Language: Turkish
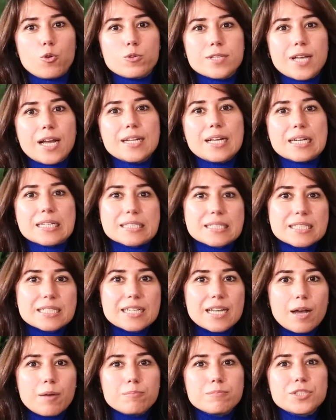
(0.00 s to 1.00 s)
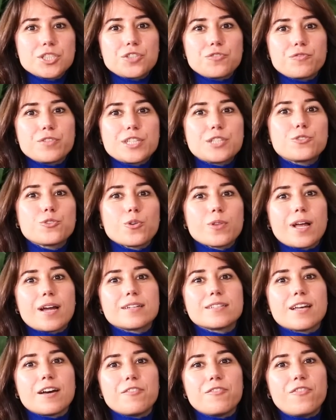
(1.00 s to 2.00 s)
özel hazırlanmış
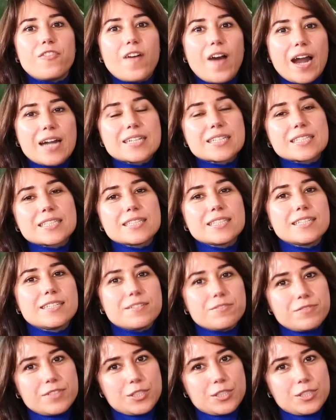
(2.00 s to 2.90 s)
videolardan farklı